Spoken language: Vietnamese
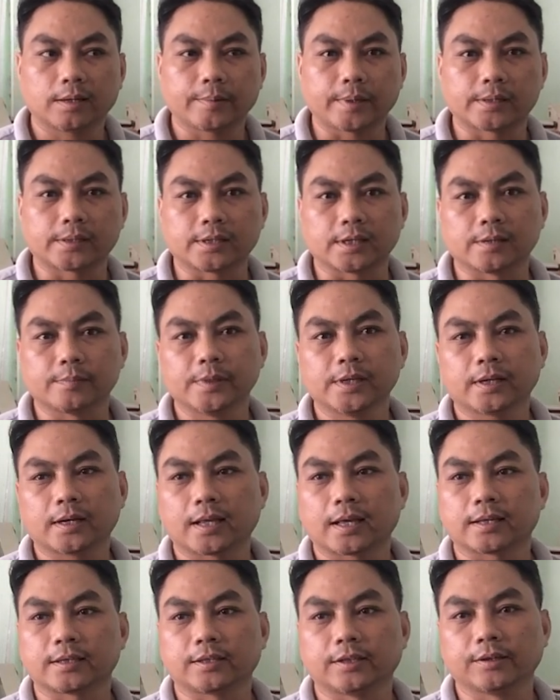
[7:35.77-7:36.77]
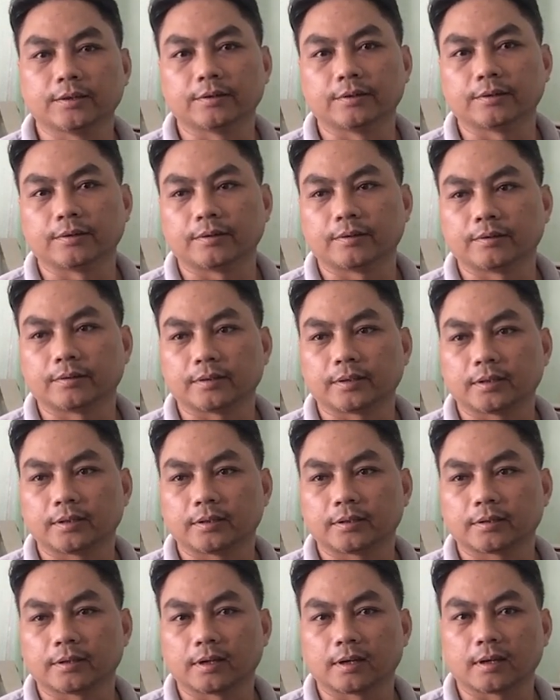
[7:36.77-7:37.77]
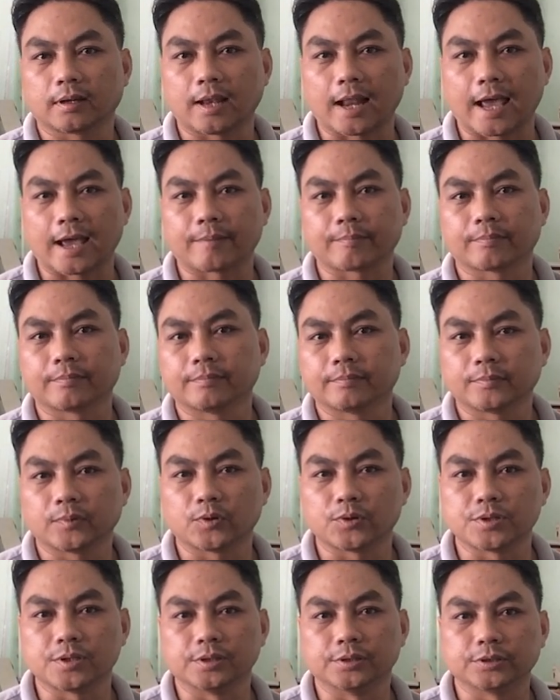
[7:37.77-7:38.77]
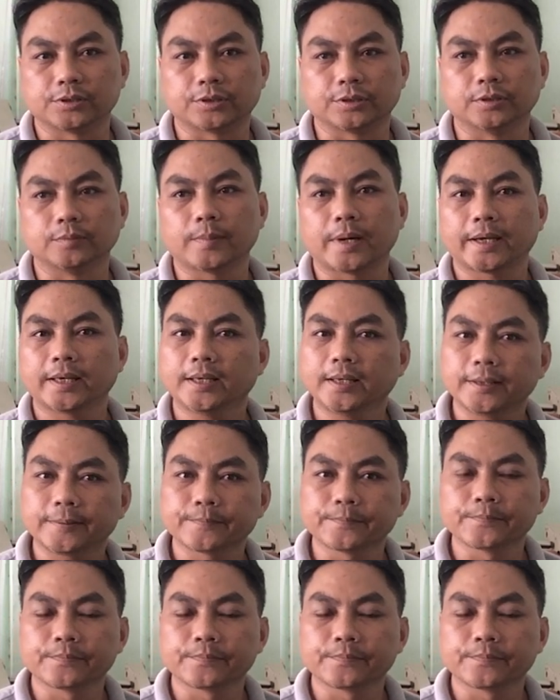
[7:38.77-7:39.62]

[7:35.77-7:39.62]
Các bạn chị biết là vừa làm rồi vừa sửa máy